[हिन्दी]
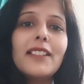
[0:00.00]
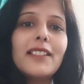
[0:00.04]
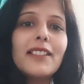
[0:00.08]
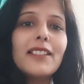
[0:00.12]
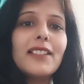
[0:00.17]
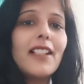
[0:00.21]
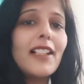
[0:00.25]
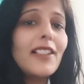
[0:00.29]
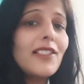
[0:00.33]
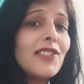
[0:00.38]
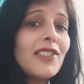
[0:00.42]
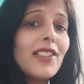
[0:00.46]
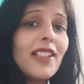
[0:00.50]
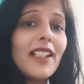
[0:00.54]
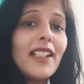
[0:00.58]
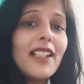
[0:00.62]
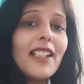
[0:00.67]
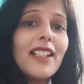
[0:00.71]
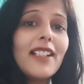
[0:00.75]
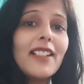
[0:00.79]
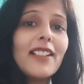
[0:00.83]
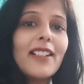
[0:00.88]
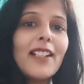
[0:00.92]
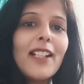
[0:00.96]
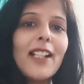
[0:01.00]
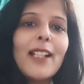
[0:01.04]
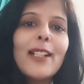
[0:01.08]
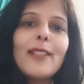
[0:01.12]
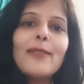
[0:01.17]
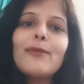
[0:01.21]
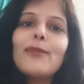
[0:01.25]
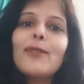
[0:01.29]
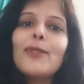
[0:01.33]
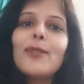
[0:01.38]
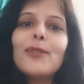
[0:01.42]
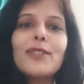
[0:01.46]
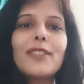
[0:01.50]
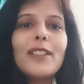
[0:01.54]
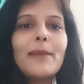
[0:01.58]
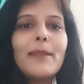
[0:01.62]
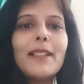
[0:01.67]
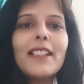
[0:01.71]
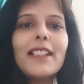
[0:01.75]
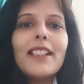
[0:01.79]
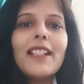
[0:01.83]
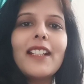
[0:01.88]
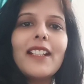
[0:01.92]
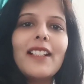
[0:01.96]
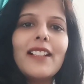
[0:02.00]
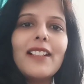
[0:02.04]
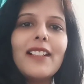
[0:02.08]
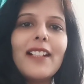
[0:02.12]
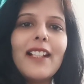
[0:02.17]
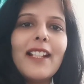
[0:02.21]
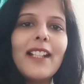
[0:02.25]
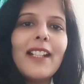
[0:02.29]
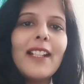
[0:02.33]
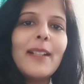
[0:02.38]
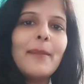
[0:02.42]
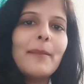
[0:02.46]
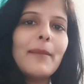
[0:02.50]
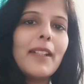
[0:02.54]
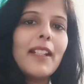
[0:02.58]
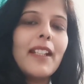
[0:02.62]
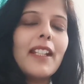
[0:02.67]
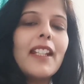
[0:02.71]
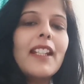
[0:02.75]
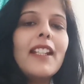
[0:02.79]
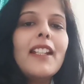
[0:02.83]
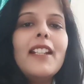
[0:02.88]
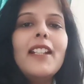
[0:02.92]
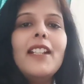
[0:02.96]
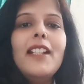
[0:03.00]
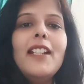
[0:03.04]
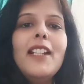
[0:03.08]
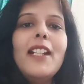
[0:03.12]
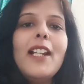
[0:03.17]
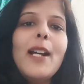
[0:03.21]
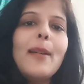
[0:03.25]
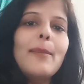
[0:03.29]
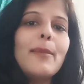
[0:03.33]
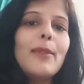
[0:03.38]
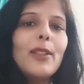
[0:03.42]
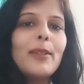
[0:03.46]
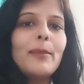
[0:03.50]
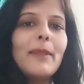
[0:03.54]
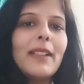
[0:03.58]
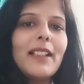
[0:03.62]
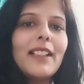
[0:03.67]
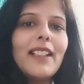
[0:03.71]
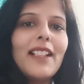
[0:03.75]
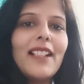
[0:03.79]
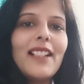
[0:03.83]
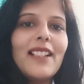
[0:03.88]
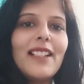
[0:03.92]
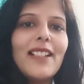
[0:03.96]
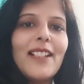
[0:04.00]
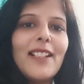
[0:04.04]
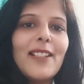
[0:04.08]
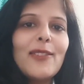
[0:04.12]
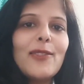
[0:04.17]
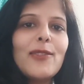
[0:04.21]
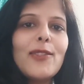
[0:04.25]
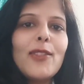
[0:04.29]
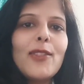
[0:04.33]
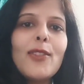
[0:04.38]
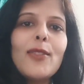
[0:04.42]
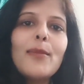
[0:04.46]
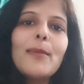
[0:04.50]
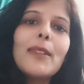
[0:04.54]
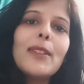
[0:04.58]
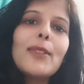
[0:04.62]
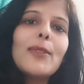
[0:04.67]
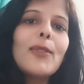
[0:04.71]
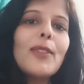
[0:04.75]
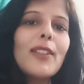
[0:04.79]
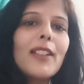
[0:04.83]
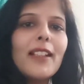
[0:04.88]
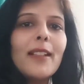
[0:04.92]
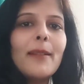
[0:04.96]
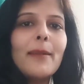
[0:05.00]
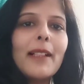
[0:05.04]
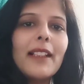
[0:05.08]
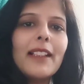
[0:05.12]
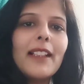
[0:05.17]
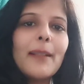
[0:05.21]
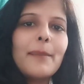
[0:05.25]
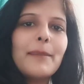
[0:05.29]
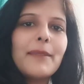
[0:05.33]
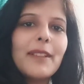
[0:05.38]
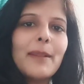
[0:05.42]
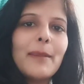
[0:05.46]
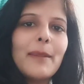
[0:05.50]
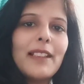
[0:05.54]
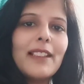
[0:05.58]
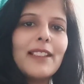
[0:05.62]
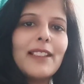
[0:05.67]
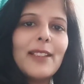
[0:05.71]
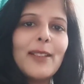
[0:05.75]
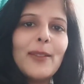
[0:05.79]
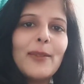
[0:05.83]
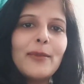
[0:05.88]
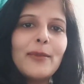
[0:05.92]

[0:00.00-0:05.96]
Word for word: लंच रेडी करना है एंड फिर उसके बाद निकलना है हमारे अपॉइंटमेंट के लिए तो चलो मैं थोड़ी देर बाद आपसे मिलती हूँ